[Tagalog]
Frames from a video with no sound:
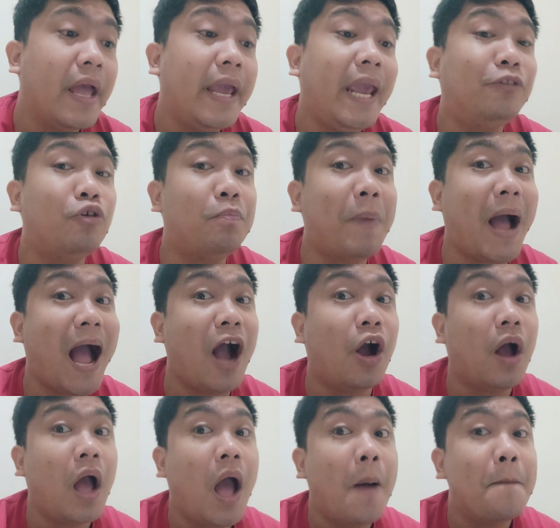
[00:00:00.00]
ito pa ang
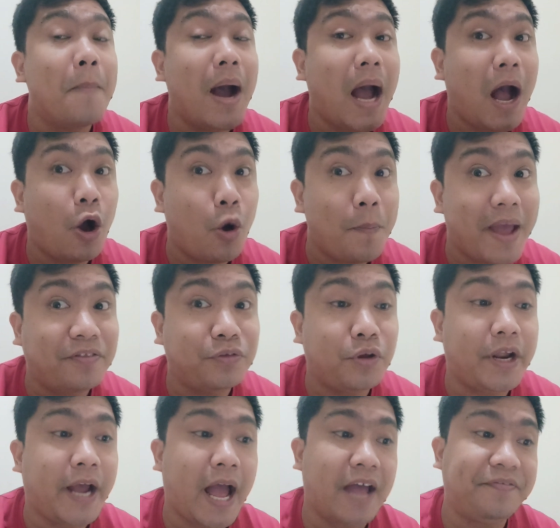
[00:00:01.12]
mga komento
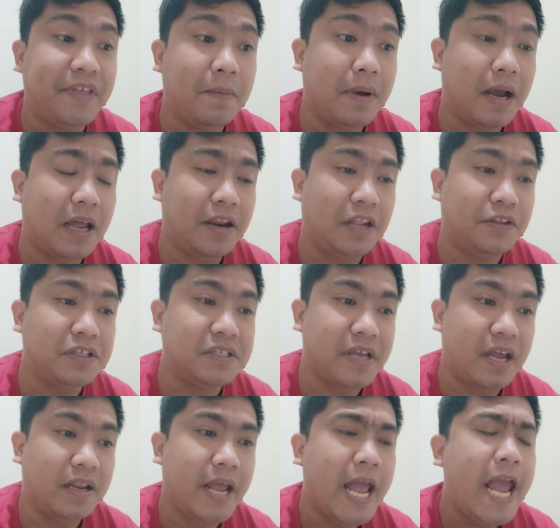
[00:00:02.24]
ng ating mga
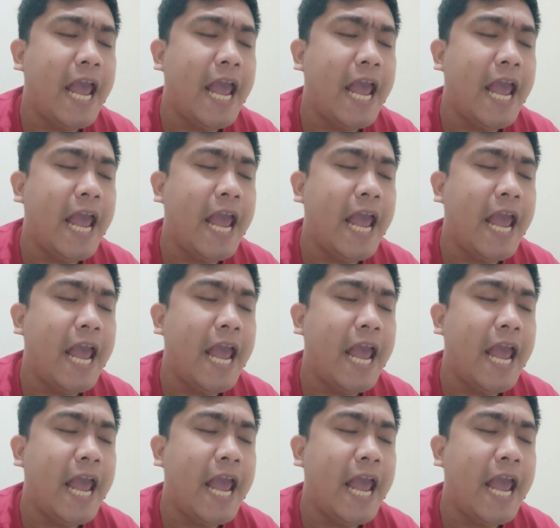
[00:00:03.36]
netizen.